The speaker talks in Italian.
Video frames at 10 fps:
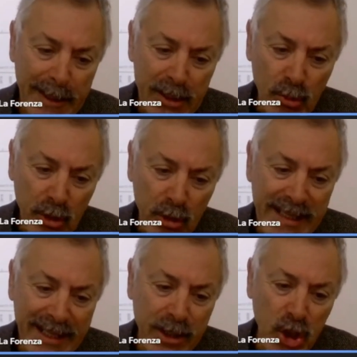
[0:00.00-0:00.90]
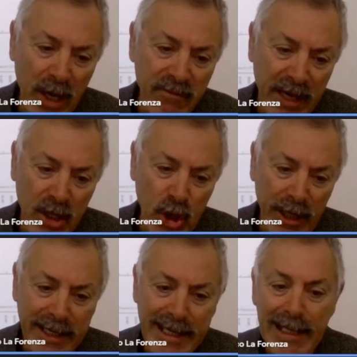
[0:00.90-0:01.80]
sulle ordinate c'è
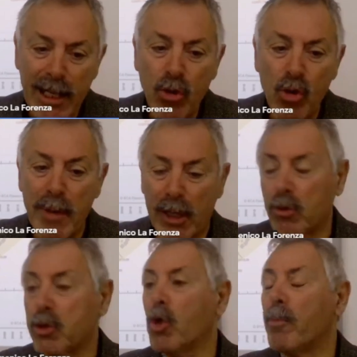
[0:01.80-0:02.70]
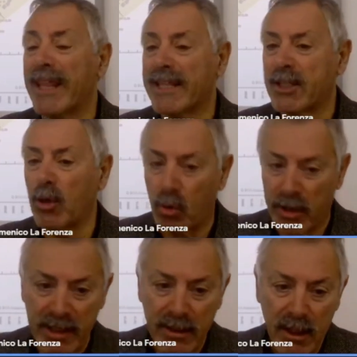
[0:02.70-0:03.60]
invece il numero di
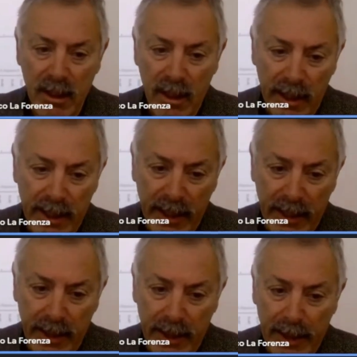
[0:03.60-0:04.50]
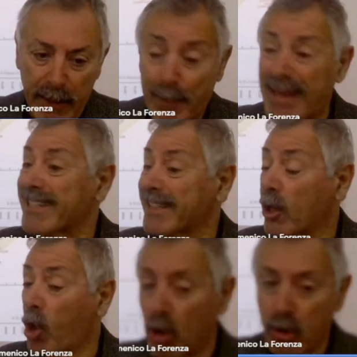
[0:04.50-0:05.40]
operazioni eh, per
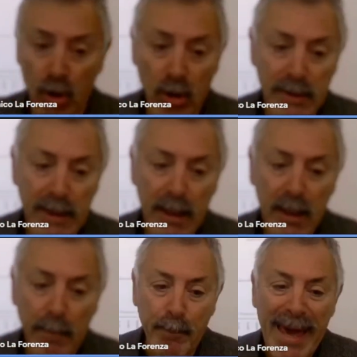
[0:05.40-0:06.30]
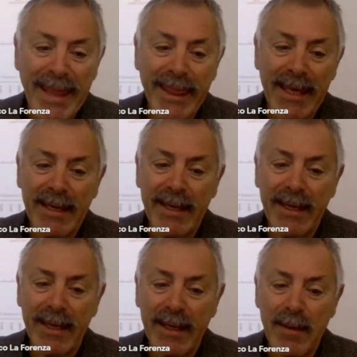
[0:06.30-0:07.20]
secondo per
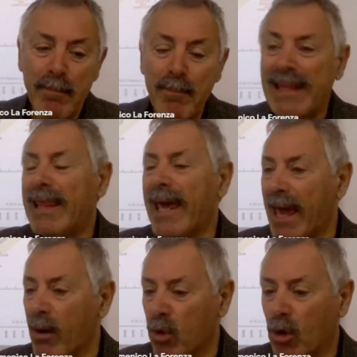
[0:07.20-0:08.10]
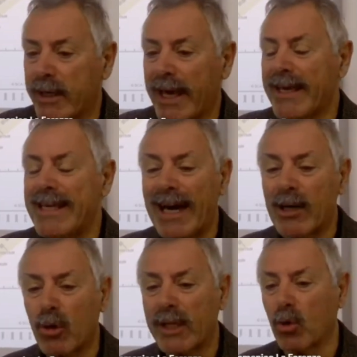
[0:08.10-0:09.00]
eh, 1000 euro che i
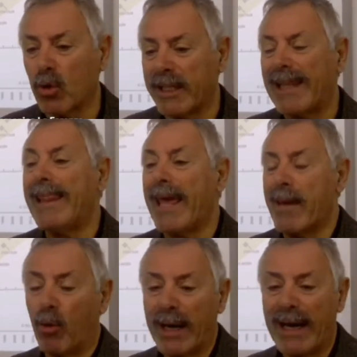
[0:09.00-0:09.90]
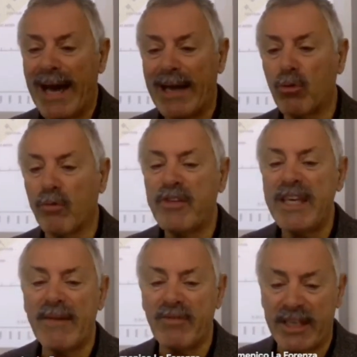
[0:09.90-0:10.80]
calcolatori dell'epoca hanno
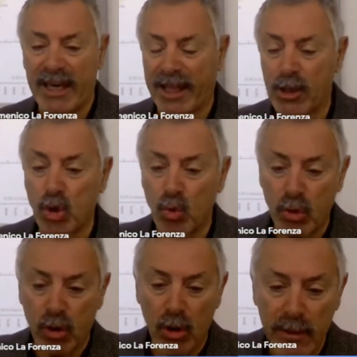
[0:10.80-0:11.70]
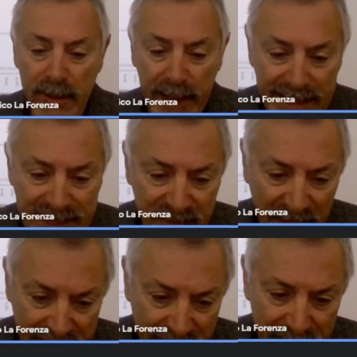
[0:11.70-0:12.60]
via via raggiunto. E si
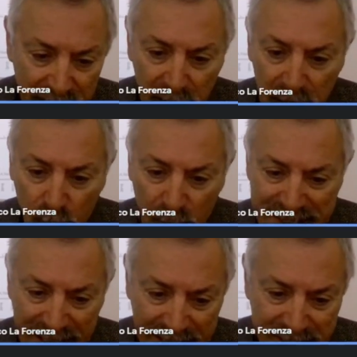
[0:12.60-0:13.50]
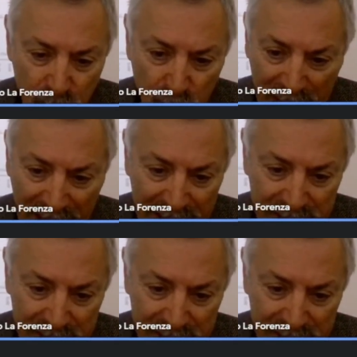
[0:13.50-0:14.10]
vede questa zona,